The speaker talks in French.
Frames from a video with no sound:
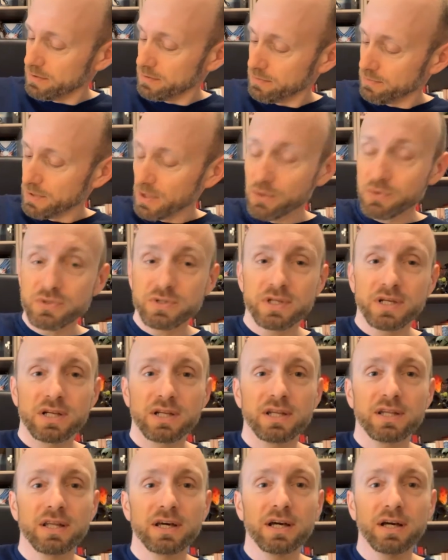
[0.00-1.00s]
paru chez
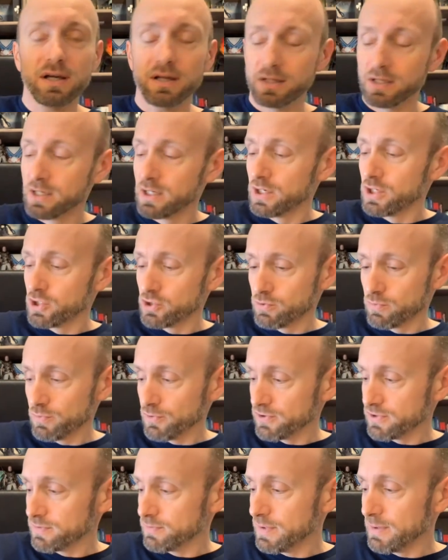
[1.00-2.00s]
Glénat. Je
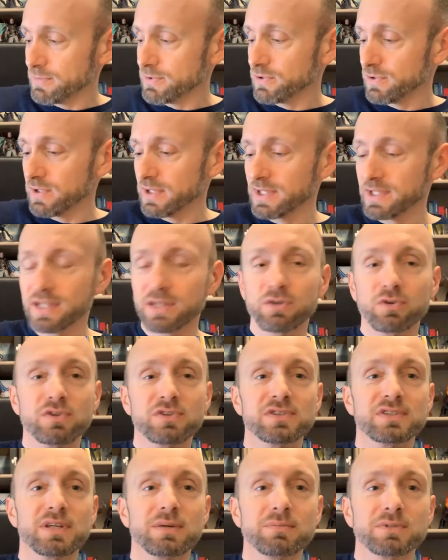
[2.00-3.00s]
pense même qu'il y en a un
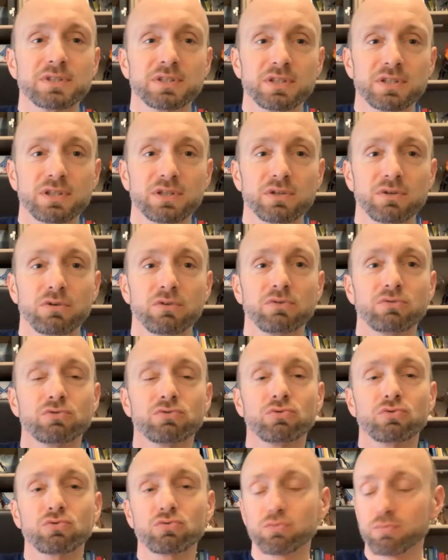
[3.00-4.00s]
quatorzième qui est euh,
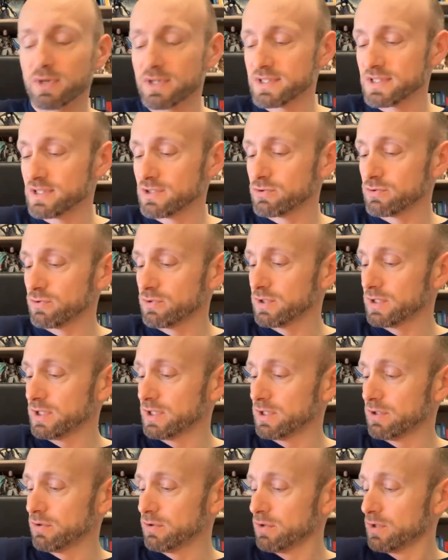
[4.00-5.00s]
surtout basé sur
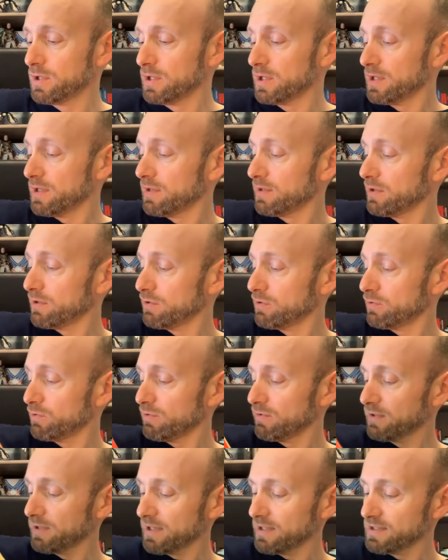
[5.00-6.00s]
des,
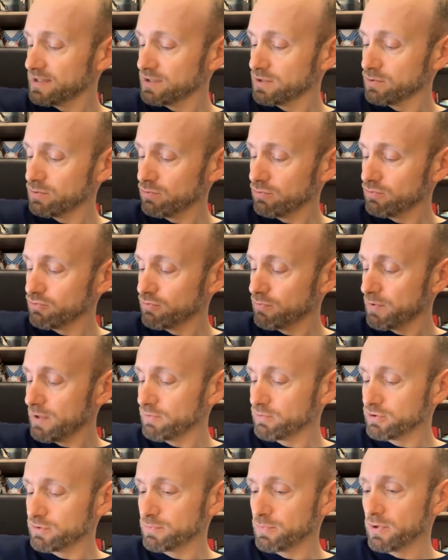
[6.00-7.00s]
illustrations. Je ne veux pas
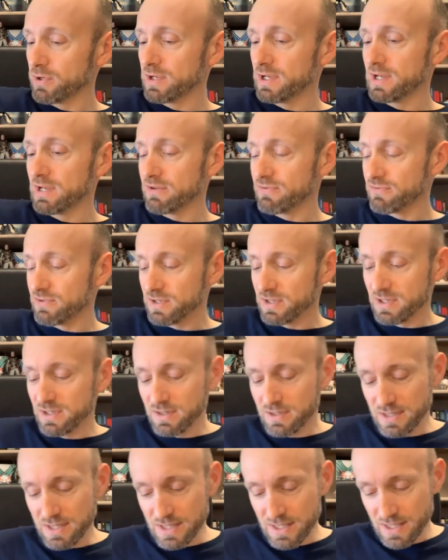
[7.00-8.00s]
vous spoiler la fin.
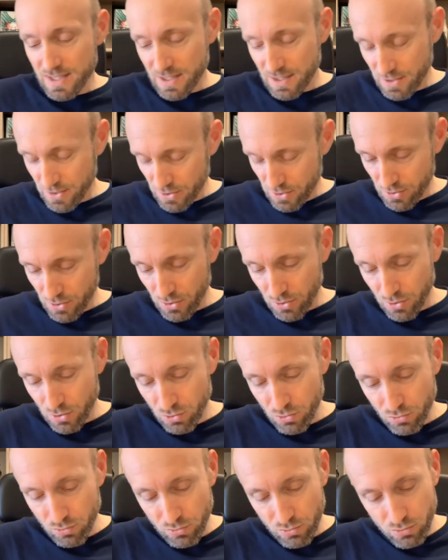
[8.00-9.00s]
Euh,
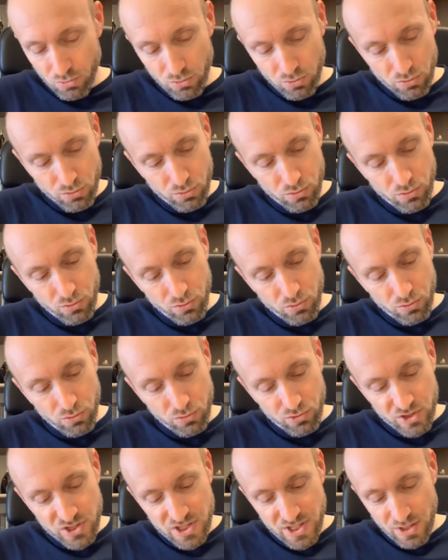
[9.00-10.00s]
le,
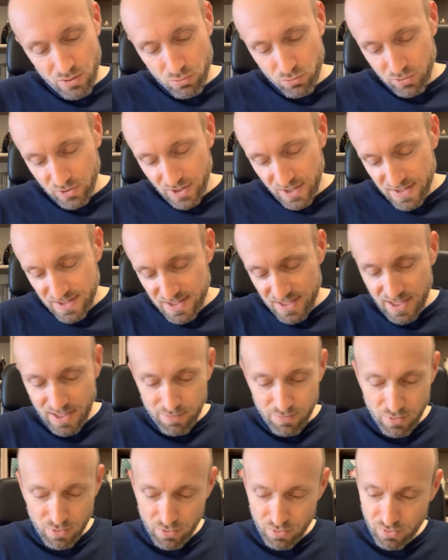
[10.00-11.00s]
déjà le
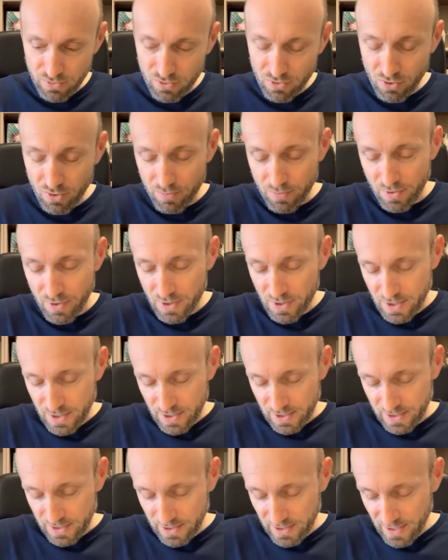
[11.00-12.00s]
13e euh, tome,
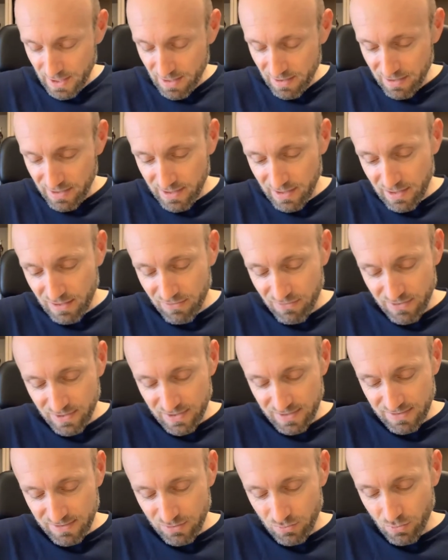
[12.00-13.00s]
il y a la, fin de
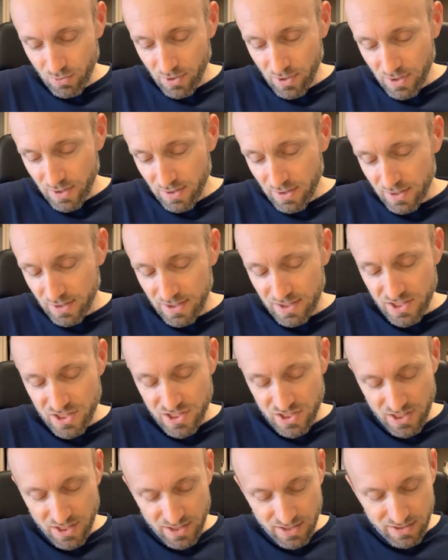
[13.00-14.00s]
l'histoire et
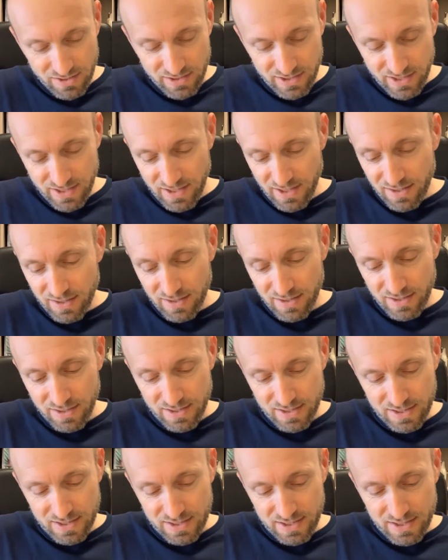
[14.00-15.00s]
déjà il y a,
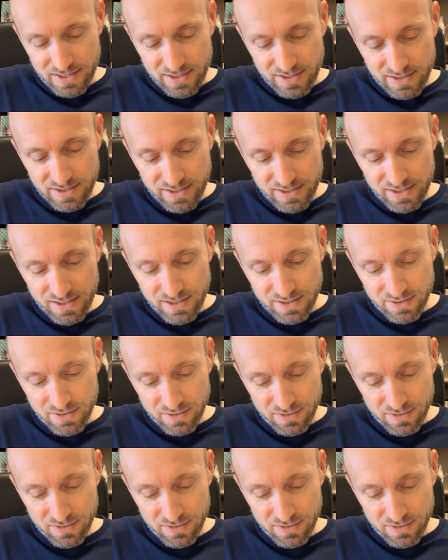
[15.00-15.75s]
des,